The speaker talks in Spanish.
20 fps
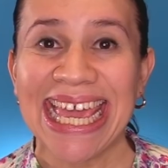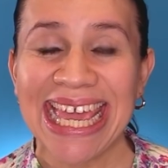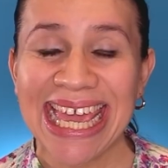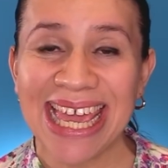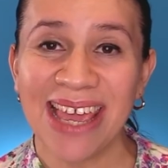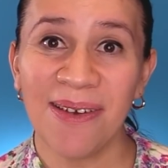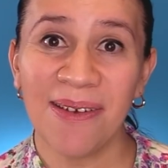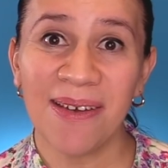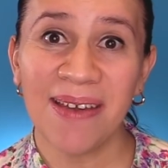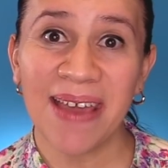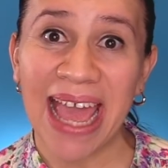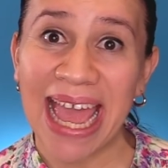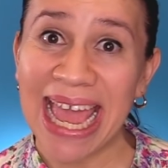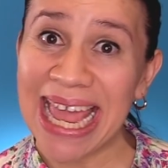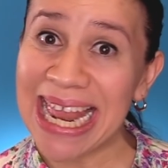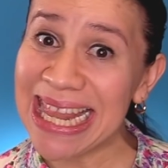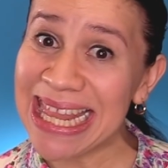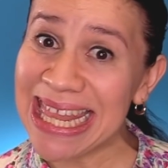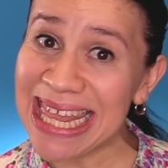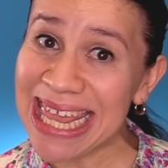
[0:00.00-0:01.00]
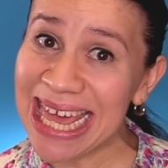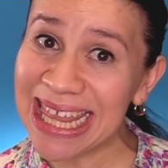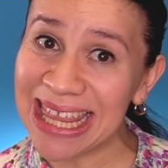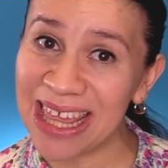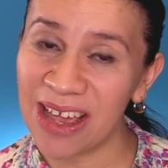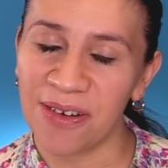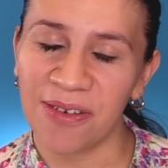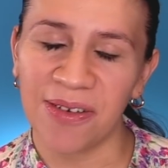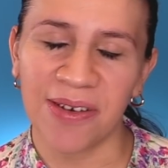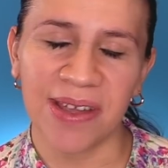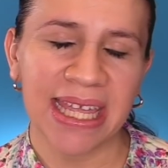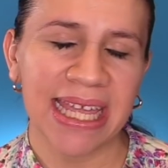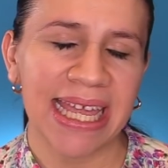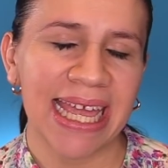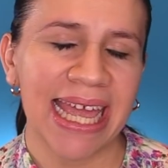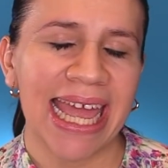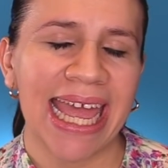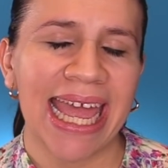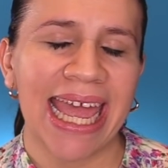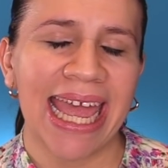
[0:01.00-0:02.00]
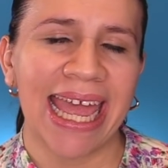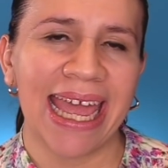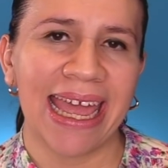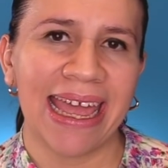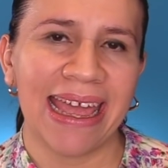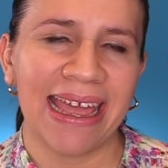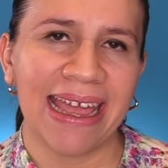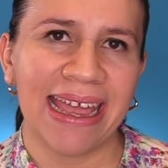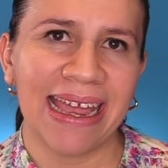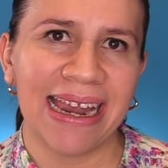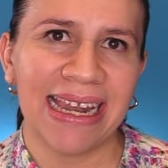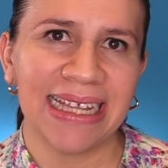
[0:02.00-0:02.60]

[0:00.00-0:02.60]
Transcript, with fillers: y el día de hoy eh,